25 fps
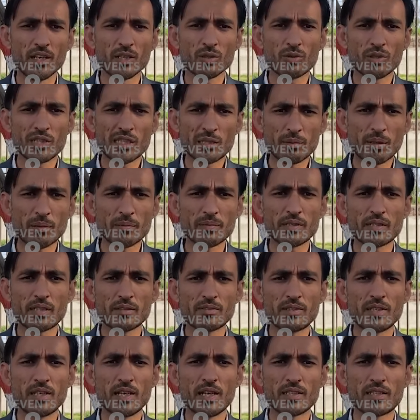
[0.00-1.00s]
तो ये तमाम तफसी
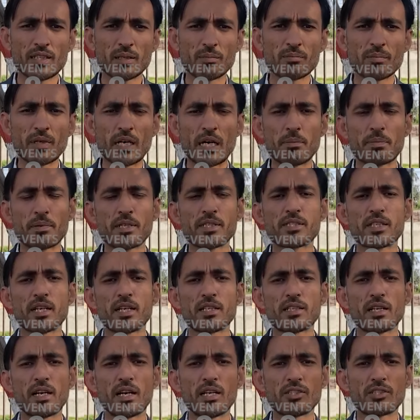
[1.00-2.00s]
तफसीत हम आपके
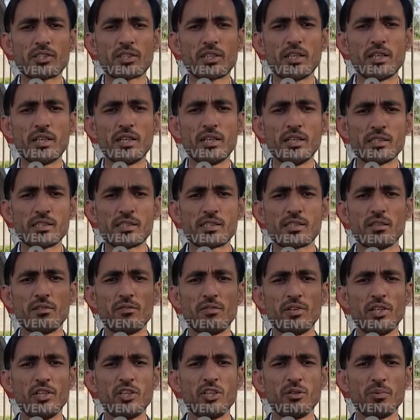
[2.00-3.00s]
साथ आज के इस
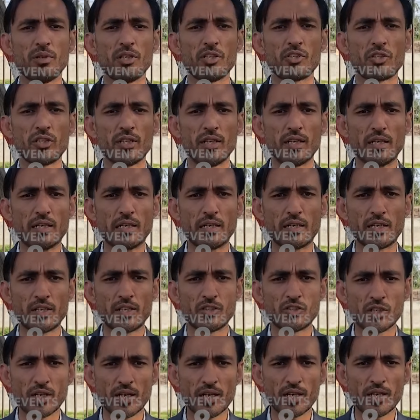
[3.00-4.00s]
वीडियो में शेयर करने
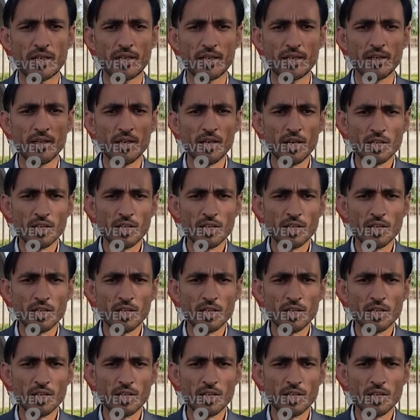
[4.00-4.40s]
जा रहे हैं